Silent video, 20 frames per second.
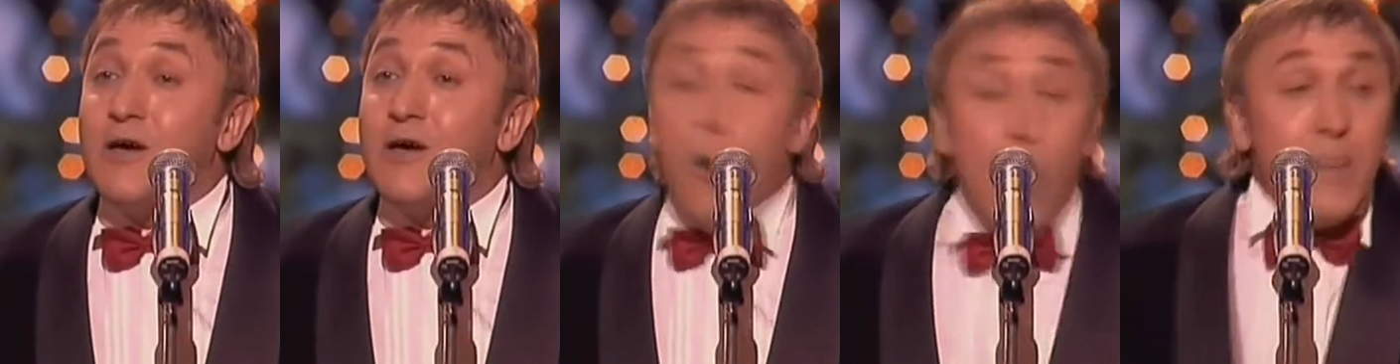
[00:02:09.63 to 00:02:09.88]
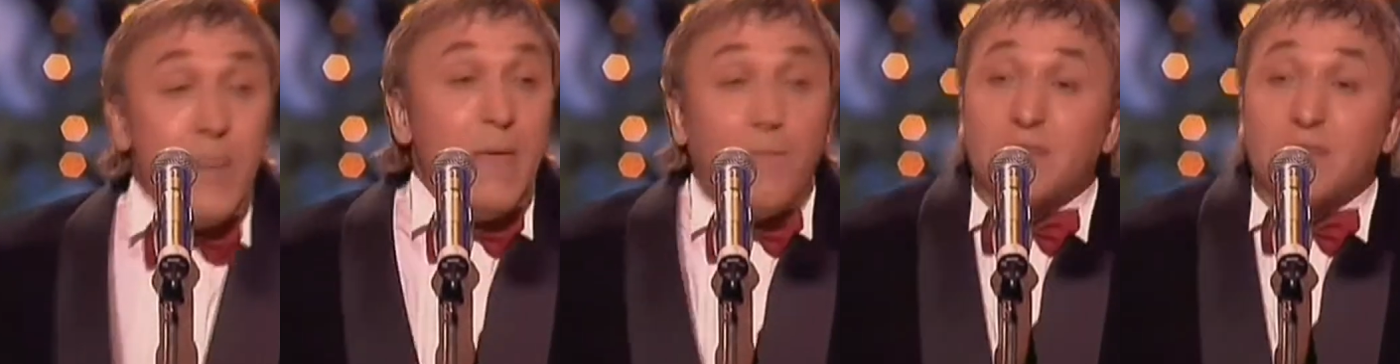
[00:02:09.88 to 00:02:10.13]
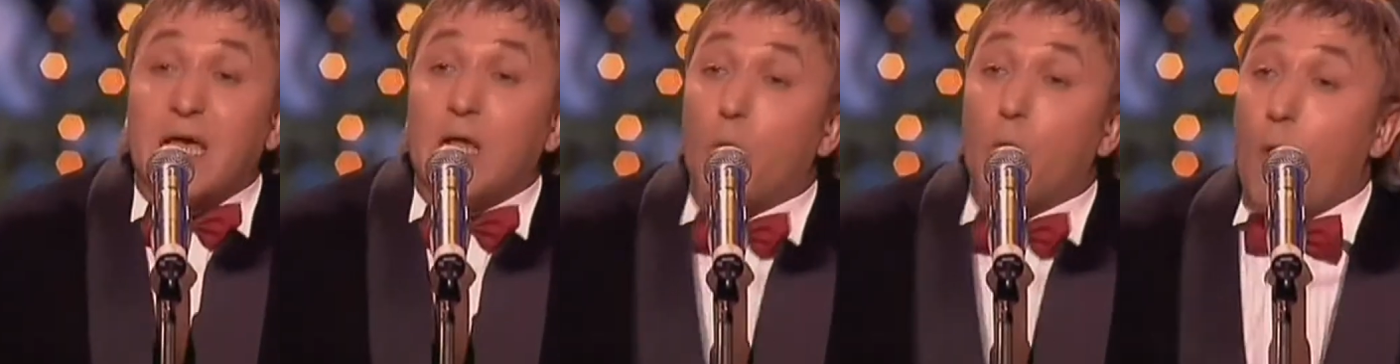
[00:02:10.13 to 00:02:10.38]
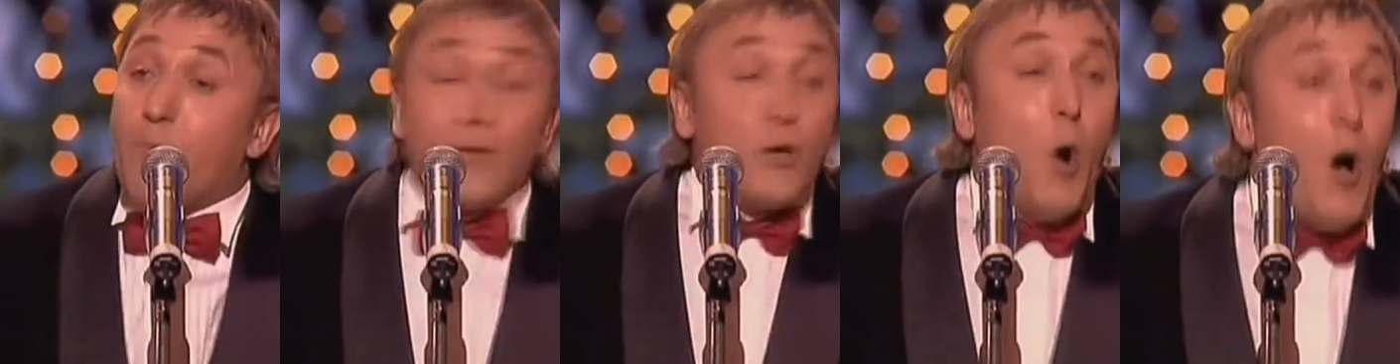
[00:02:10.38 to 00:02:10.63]
Он написал
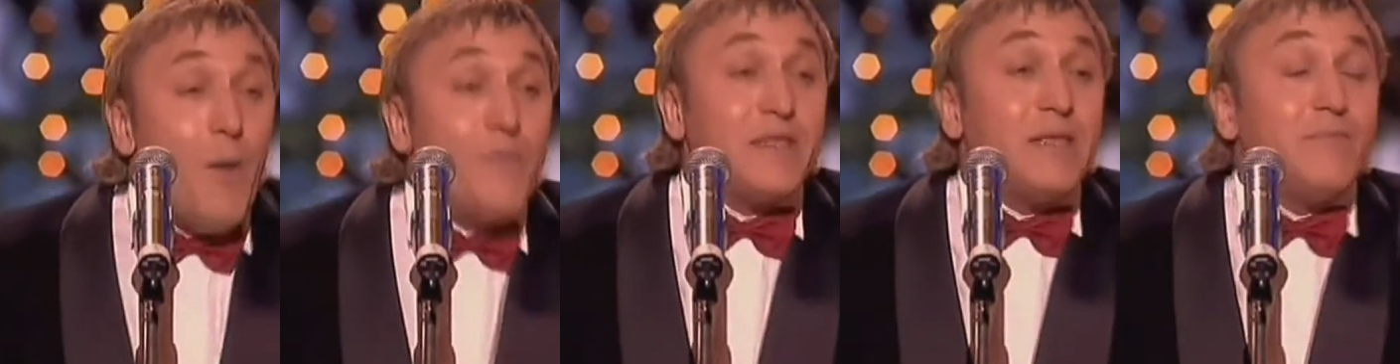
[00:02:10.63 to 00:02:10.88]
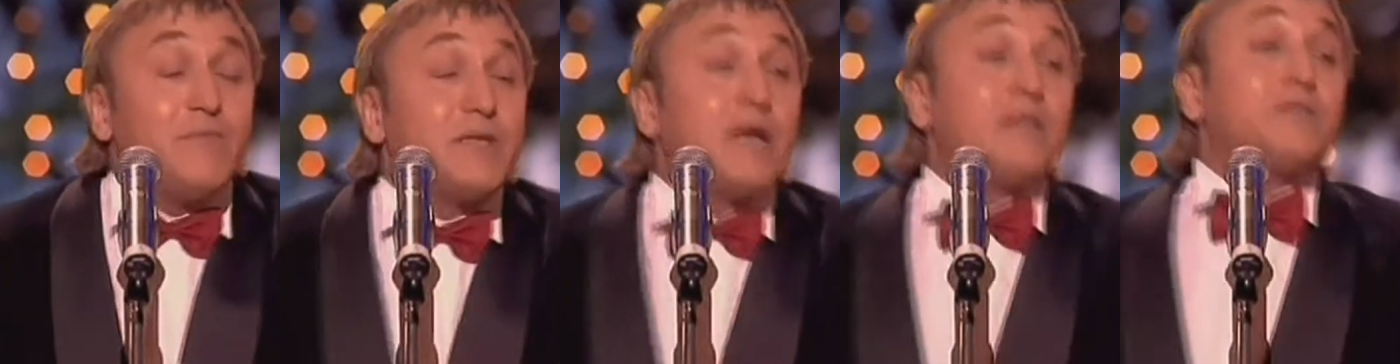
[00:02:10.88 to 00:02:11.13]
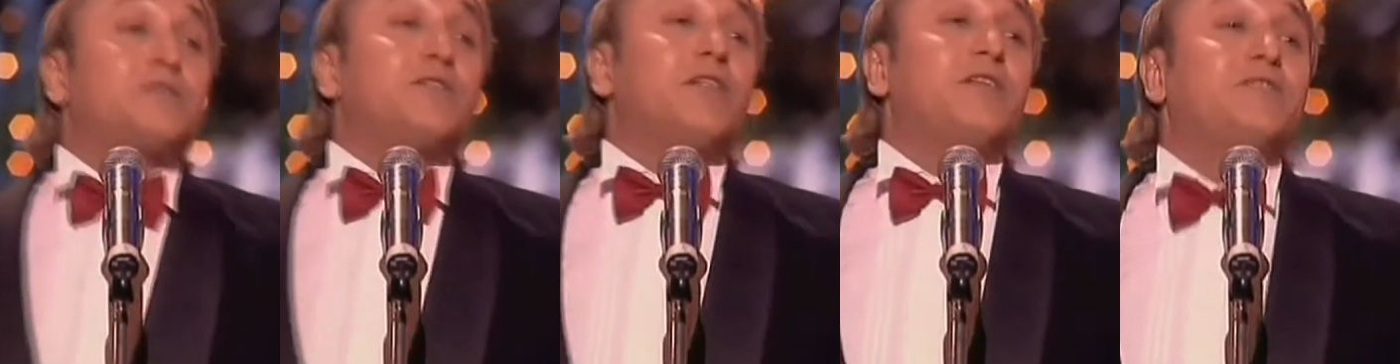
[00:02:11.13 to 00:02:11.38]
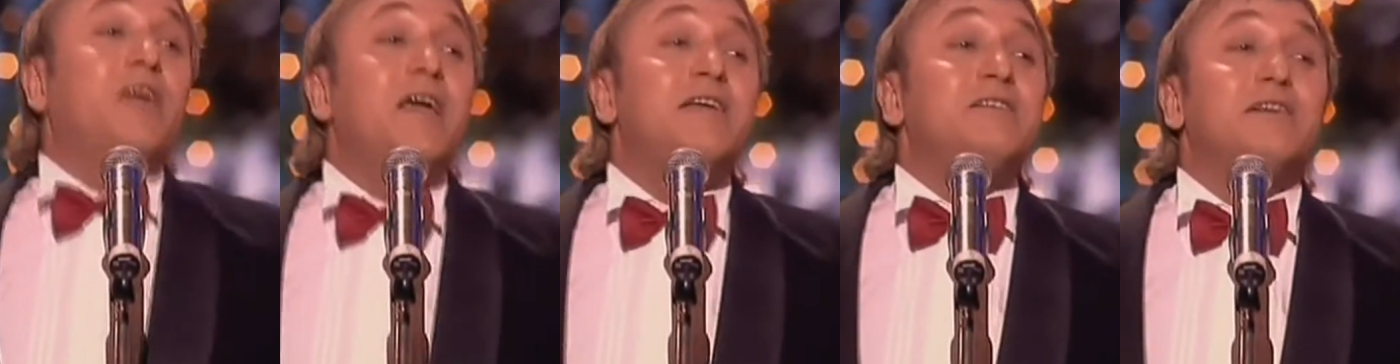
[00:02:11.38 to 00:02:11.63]
оперу. Опер написал
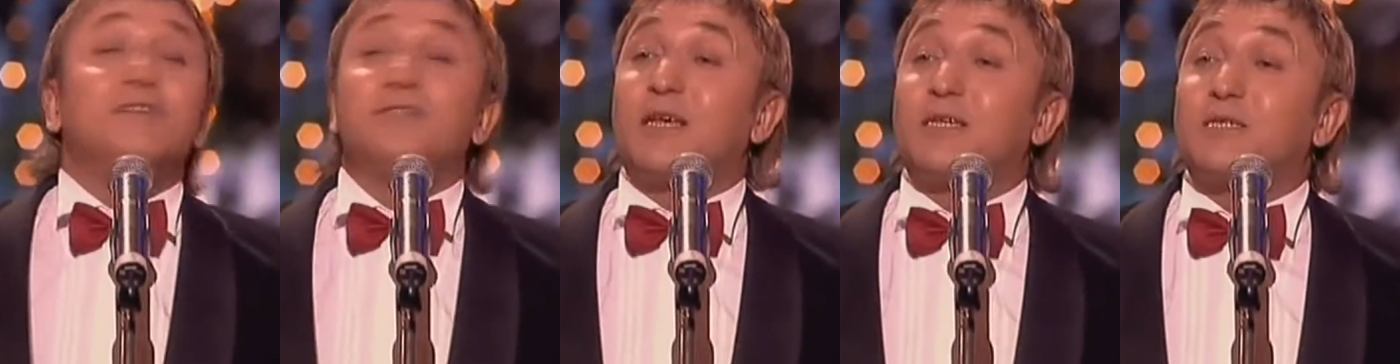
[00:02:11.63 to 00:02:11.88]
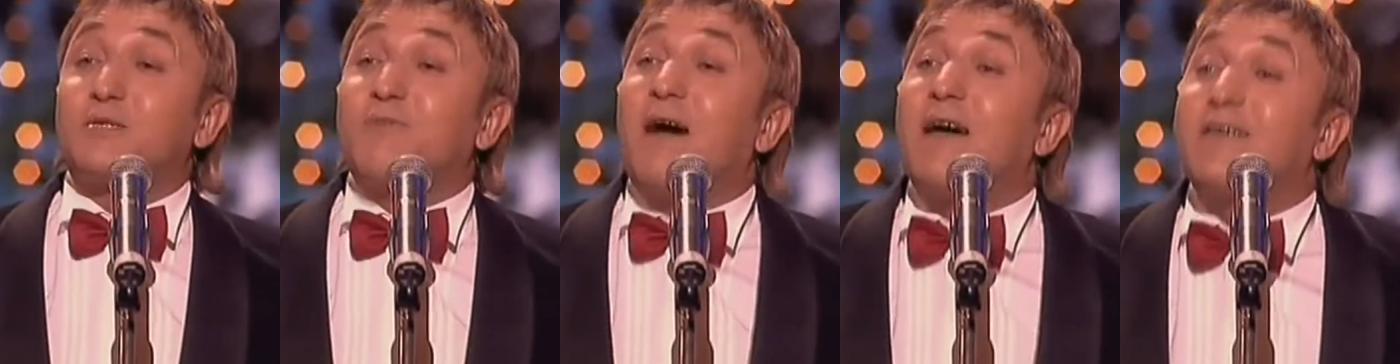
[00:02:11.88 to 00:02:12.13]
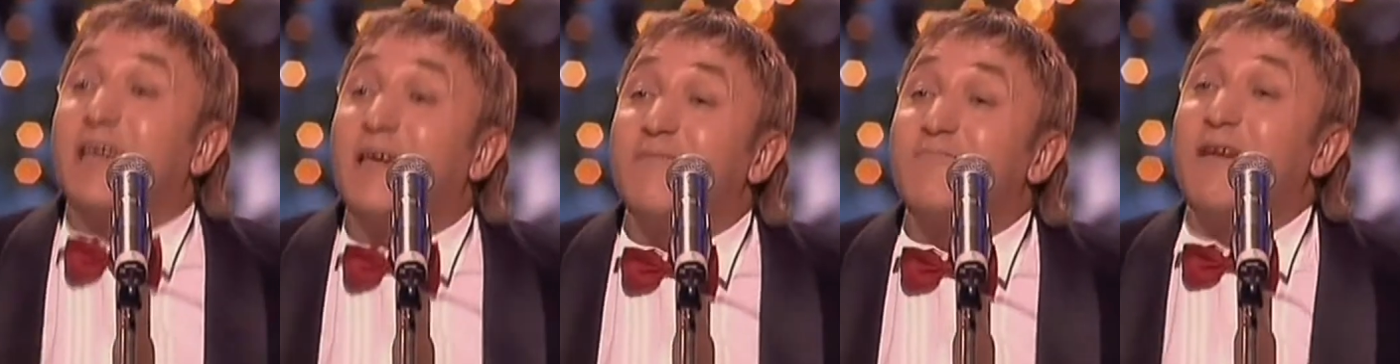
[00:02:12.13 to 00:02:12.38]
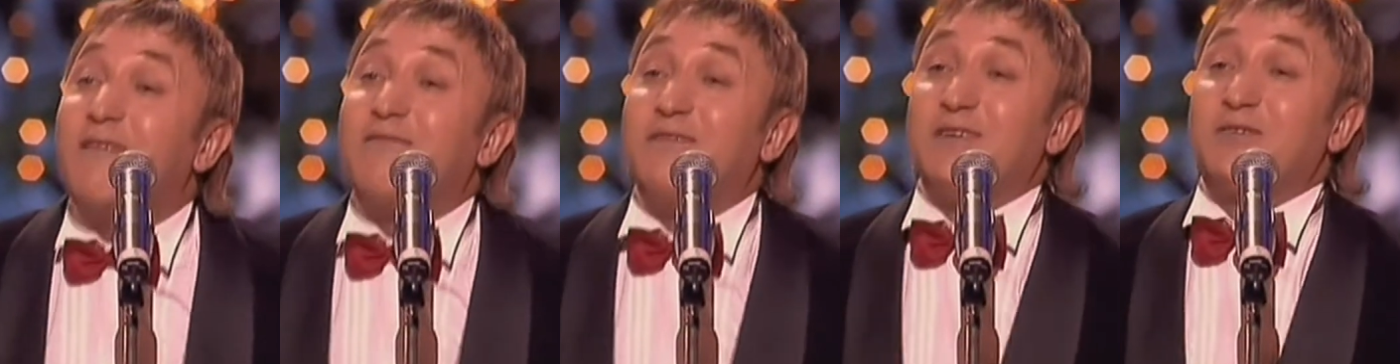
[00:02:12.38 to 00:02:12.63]
«Следите за
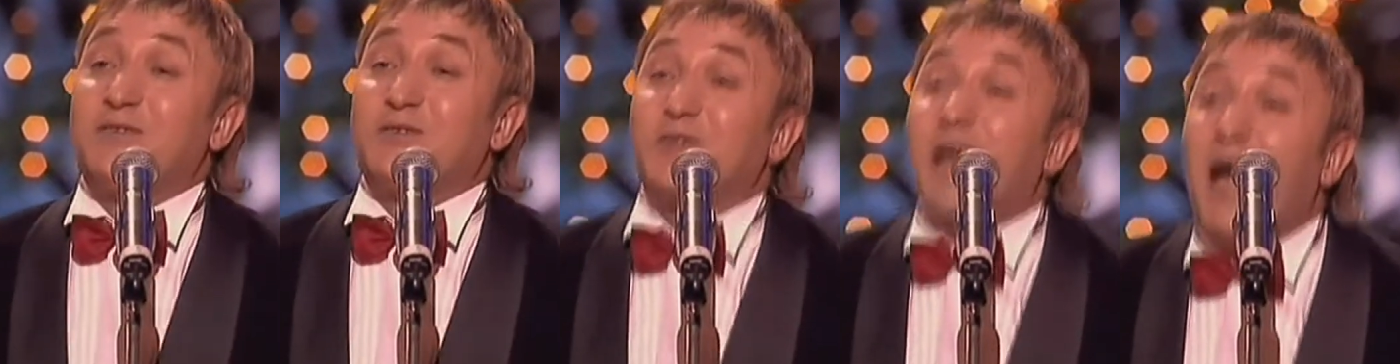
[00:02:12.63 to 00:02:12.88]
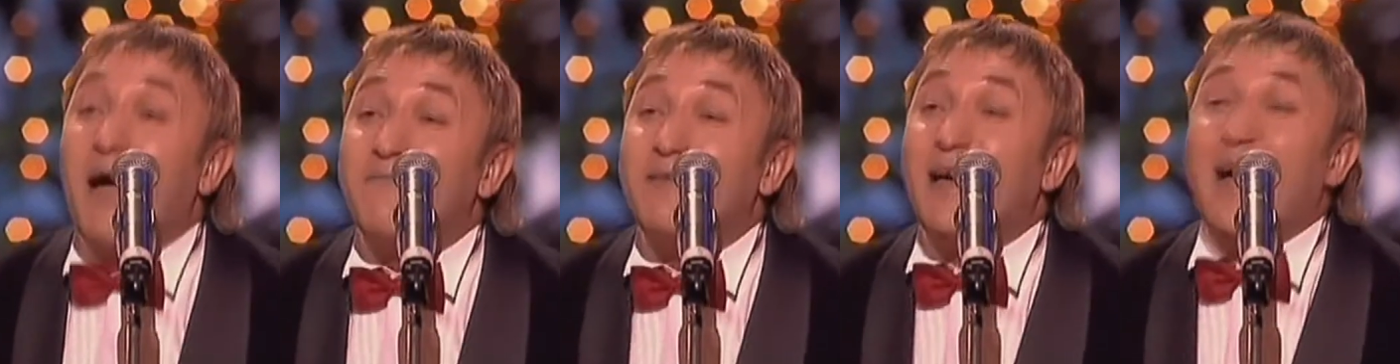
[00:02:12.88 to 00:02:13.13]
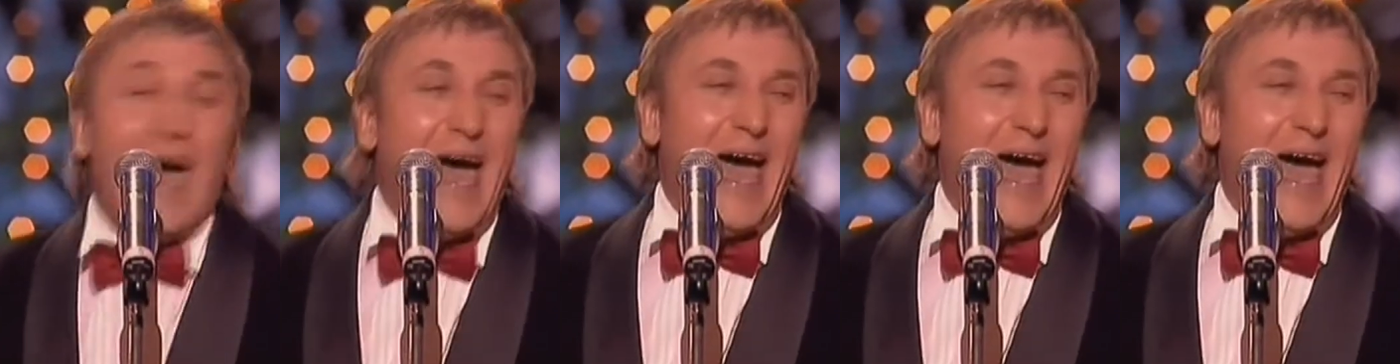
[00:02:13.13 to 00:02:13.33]
своими вещами».